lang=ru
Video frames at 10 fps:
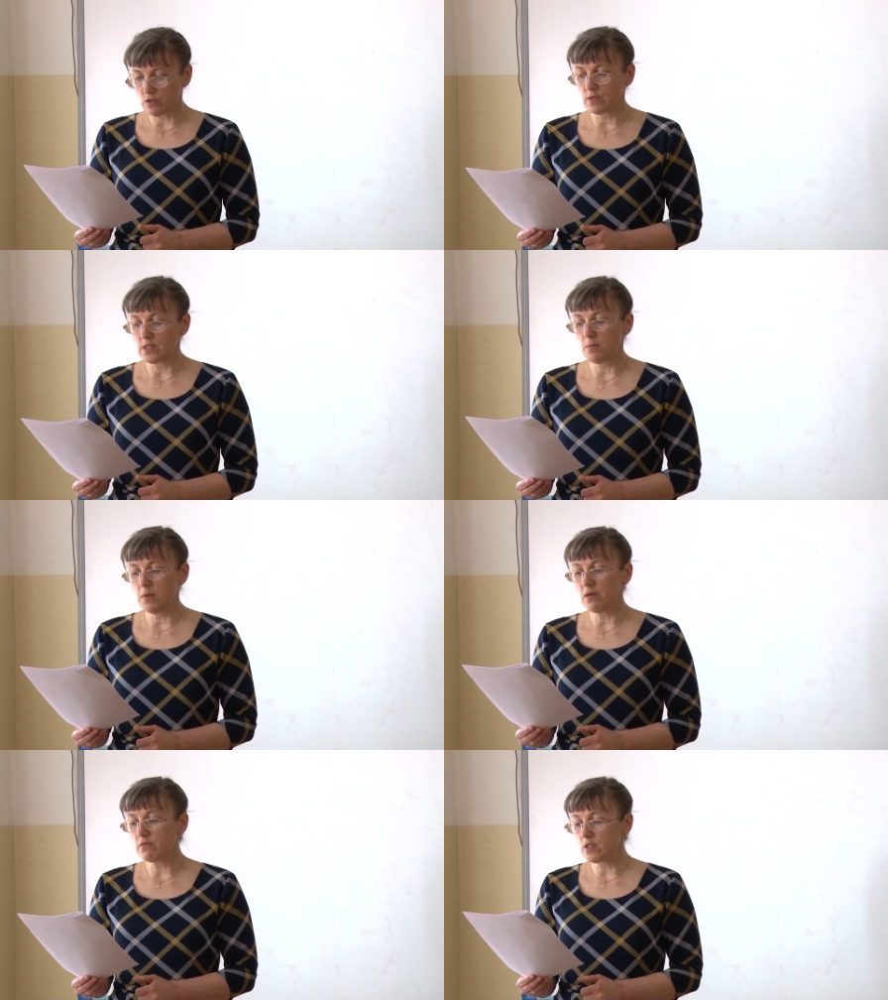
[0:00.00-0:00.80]

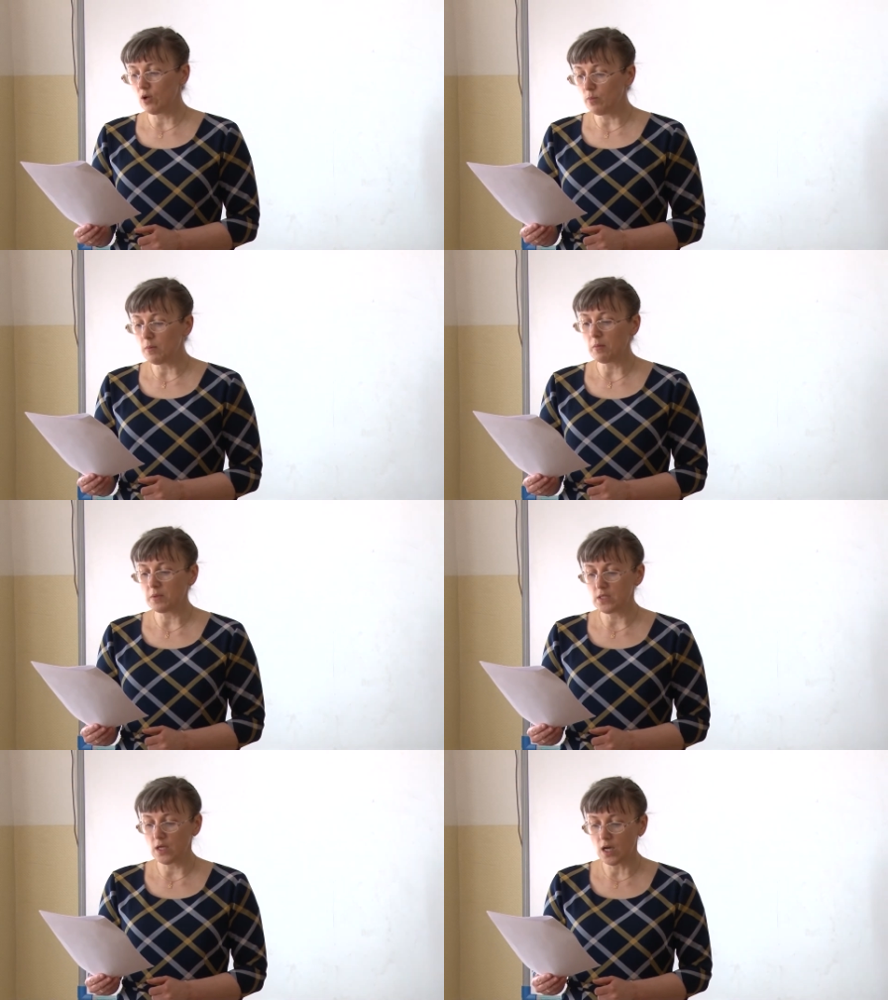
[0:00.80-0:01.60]
иностранных государств.
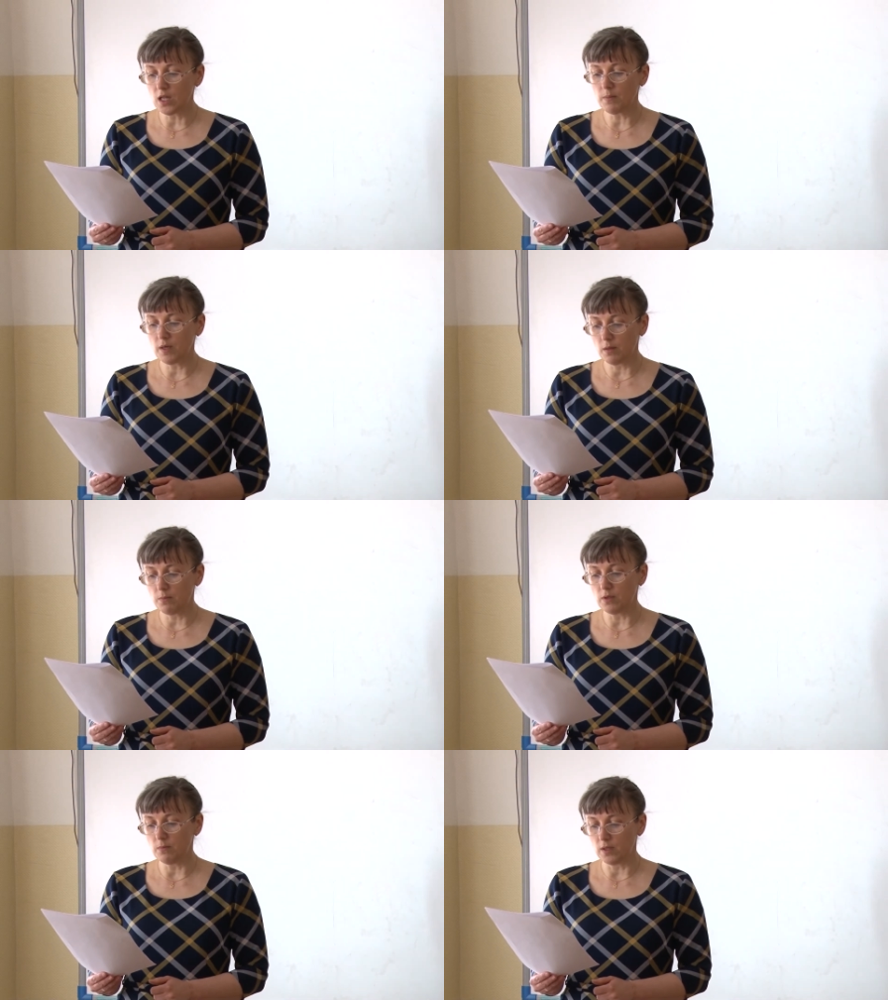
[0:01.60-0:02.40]
В
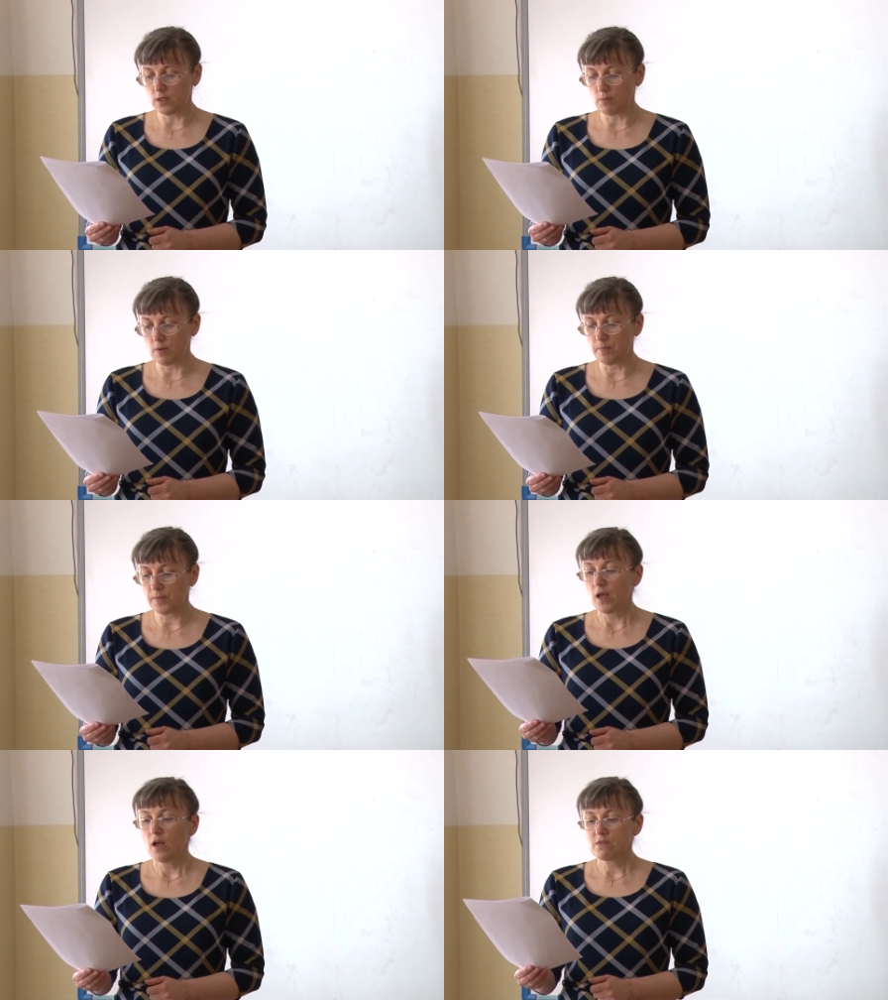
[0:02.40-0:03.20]
85 регионах
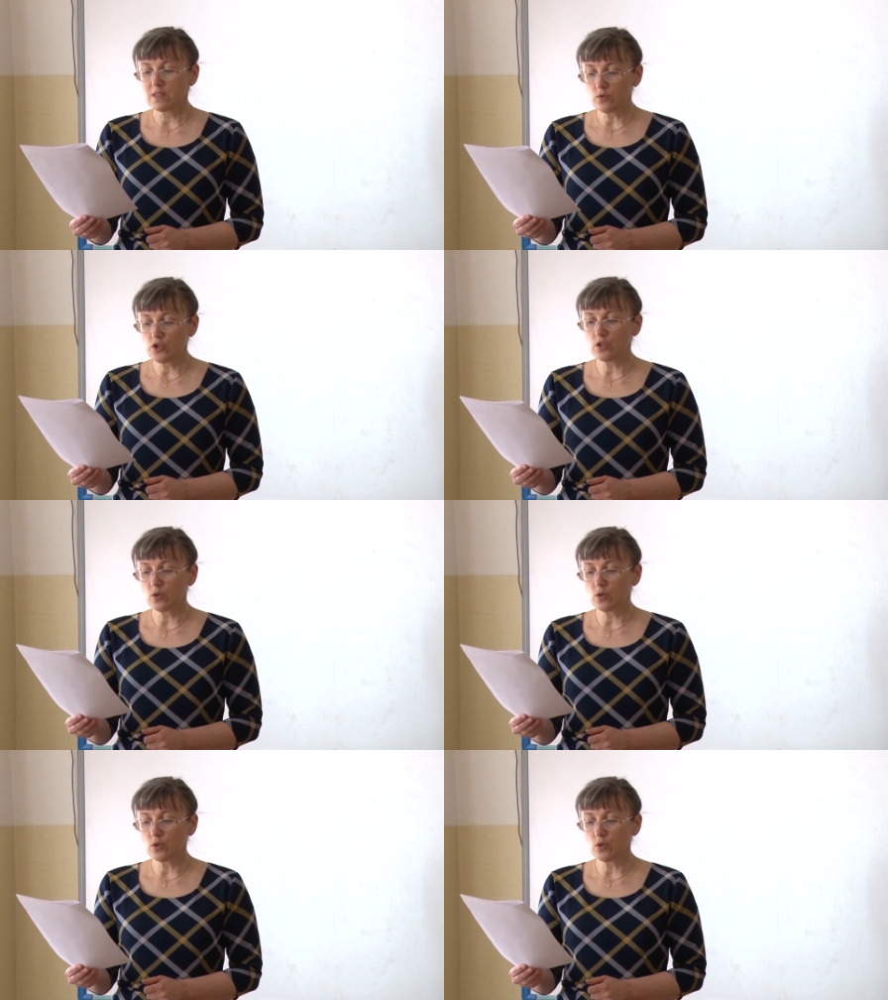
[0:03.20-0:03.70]
Российской Федерации